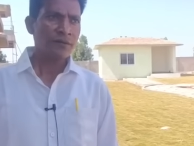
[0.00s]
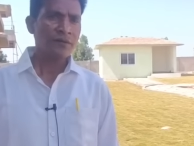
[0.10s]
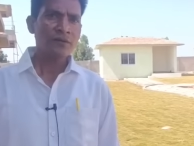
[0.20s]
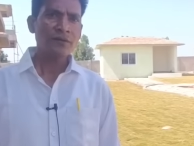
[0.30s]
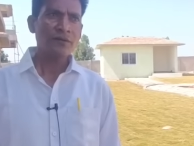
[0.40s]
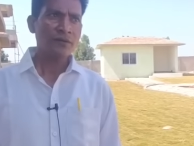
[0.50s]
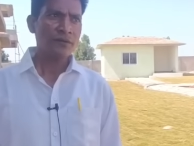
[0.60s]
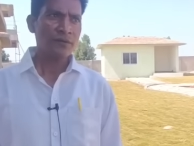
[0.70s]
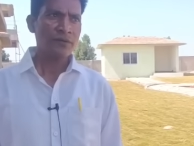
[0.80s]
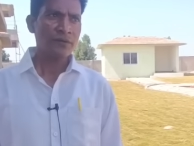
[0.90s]
దీంట్లో
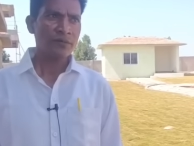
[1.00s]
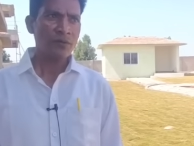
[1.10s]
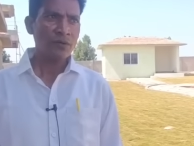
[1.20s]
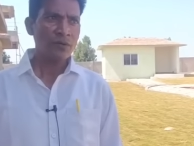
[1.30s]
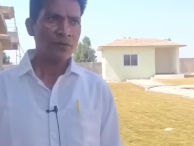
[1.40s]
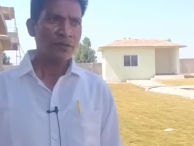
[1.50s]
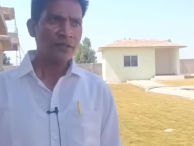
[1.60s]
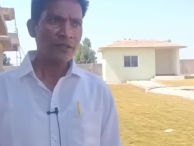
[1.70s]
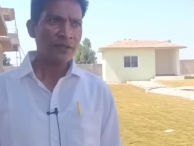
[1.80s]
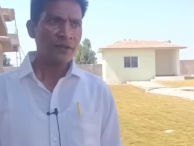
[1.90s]
ఈ ప్రోగ్రాంలో
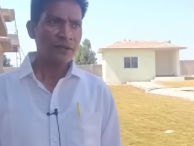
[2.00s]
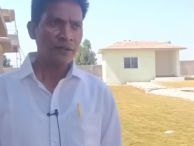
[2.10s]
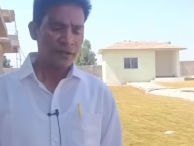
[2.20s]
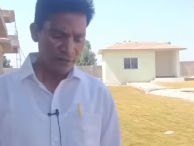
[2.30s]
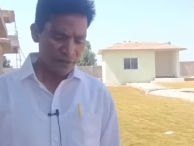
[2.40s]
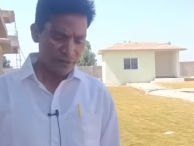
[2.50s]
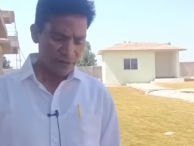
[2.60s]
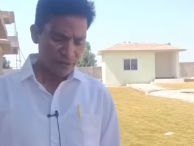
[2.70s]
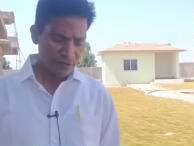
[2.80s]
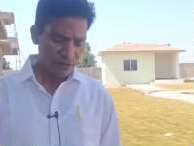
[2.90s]
చేయగలిగింది ఏంటి
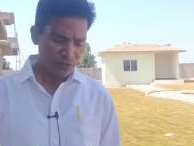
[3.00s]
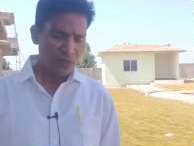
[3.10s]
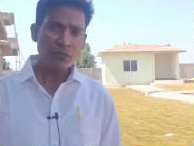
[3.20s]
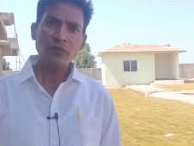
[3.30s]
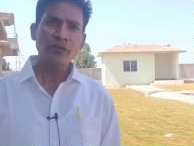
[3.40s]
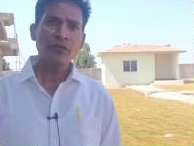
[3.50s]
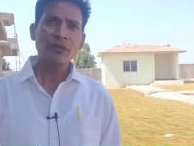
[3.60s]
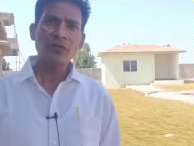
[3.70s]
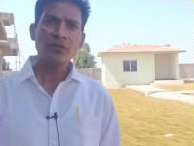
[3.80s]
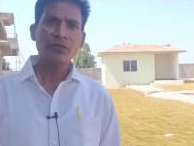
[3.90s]
అంటే ఉదయం పూట
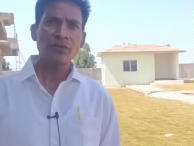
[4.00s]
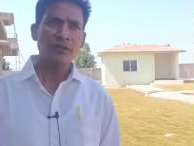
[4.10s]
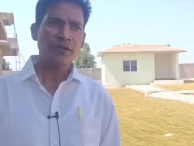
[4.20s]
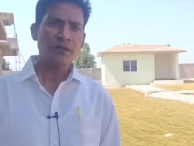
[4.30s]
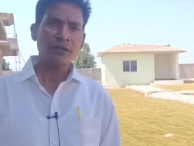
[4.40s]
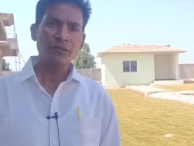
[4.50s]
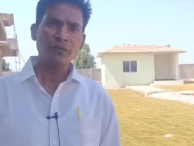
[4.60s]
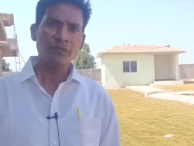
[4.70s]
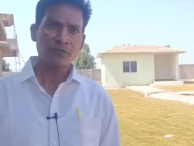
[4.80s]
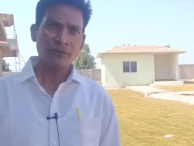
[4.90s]
బేర్ వాకింగ్ అండి
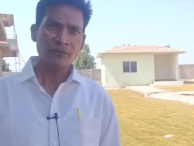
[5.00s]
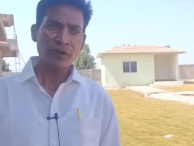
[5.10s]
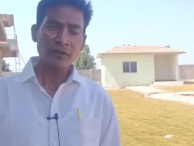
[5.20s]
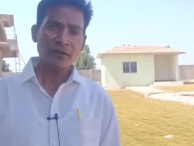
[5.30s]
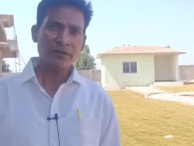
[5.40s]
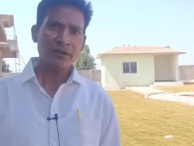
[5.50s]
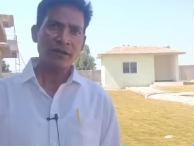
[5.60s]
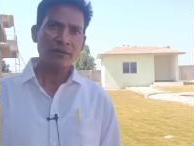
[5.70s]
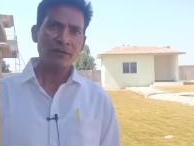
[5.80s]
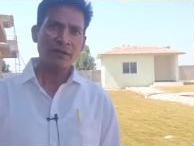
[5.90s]
పాదరక్షలు
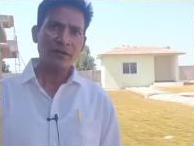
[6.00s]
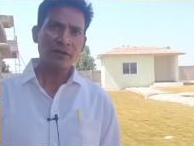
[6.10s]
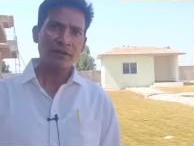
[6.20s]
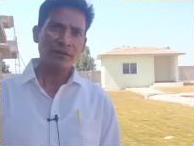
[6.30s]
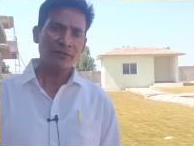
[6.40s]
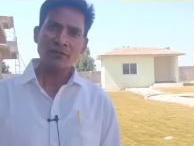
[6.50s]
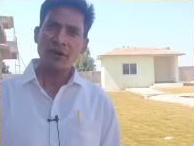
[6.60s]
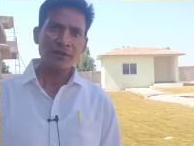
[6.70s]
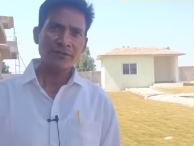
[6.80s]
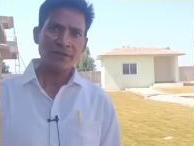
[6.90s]
లేకుండా
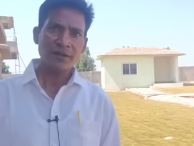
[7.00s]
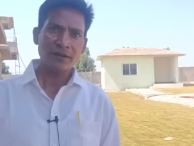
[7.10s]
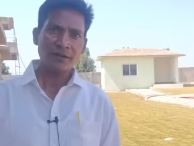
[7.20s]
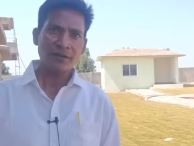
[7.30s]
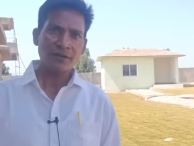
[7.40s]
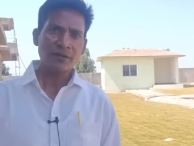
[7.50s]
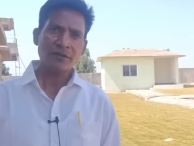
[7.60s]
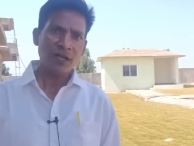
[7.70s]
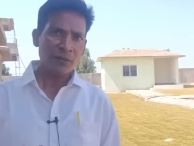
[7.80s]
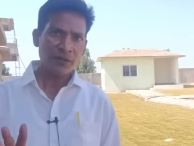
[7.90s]
వాకింగ్ చేయాలి
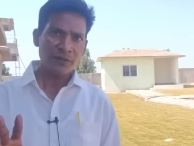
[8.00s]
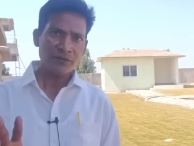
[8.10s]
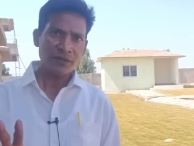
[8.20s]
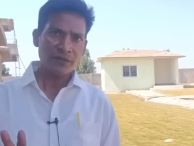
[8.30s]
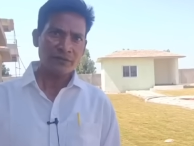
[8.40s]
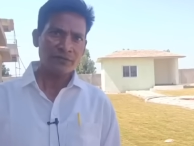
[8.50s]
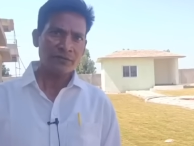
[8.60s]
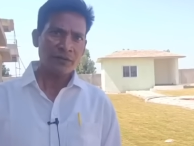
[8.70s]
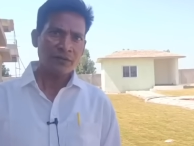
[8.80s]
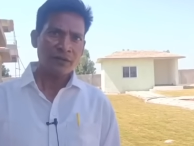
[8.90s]
నలభై నిమిషాలు
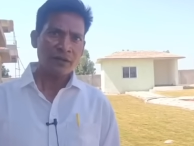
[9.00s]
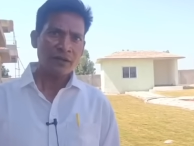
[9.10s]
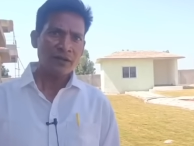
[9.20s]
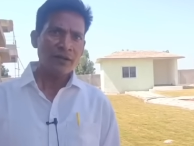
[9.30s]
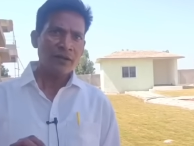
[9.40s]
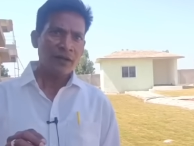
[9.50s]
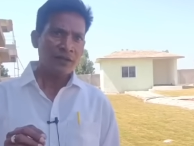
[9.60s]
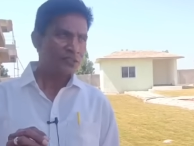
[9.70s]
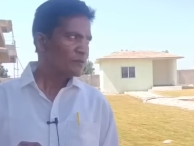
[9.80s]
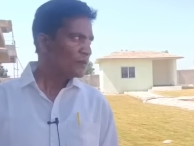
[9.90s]
ఓకేనా
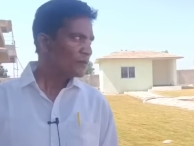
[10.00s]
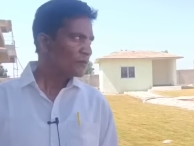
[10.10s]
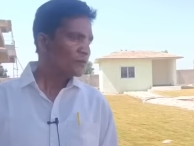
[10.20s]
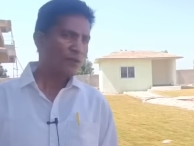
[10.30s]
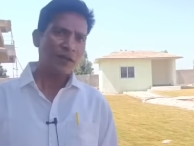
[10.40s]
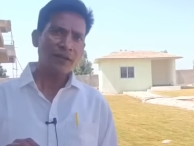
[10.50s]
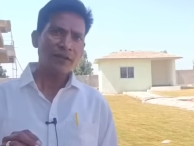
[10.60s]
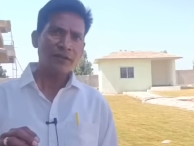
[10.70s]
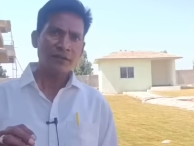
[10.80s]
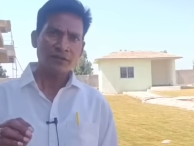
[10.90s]
అది సిమెంట్ రోడ్డు
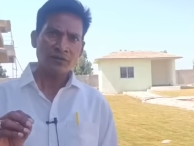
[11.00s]
కానీ